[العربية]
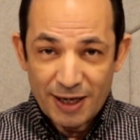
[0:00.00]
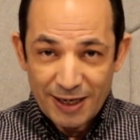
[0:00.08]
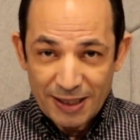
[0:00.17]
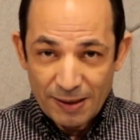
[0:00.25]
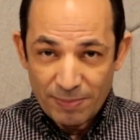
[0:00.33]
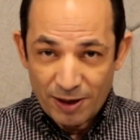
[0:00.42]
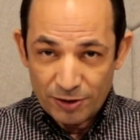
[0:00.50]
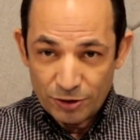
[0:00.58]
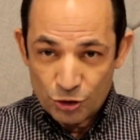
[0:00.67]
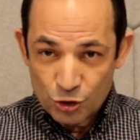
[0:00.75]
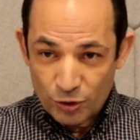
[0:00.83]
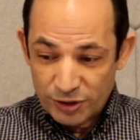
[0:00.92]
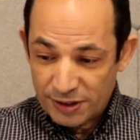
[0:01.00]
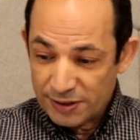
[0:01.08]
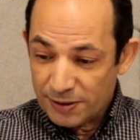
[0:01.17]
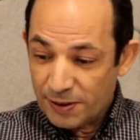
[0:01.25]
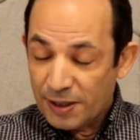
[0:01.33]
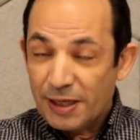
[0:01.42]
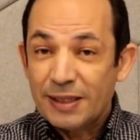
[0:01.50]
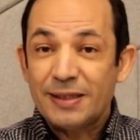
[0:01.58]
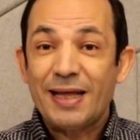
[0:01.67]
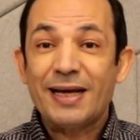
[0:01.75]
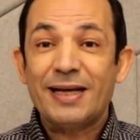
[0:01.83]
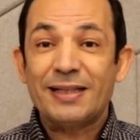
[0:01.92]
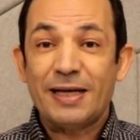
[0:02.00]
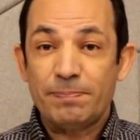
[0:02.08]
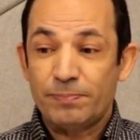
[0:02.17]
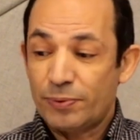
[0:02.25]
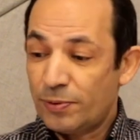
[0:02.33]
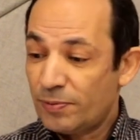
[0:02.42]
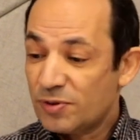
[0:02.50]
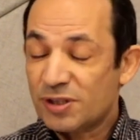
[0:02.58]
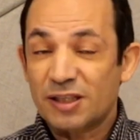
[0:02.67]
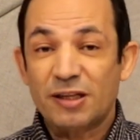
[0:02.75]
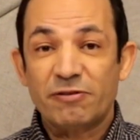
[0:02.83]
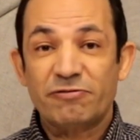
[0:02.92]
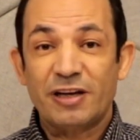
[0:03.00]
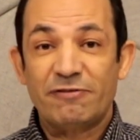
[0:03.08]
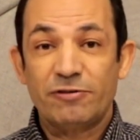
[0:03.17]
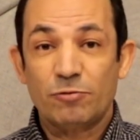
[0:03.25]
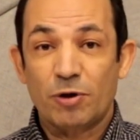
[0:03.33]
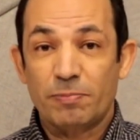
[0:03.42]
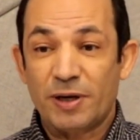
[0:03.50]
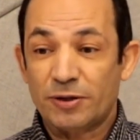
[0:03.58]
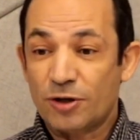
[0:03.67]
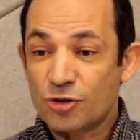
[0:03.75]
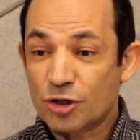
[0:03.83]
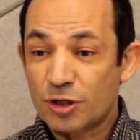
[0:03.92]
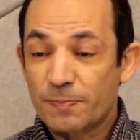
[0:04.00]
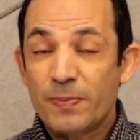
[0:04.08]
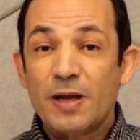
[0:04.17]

عن كتاب هارد تشويسز ده كتاب صدر في 2014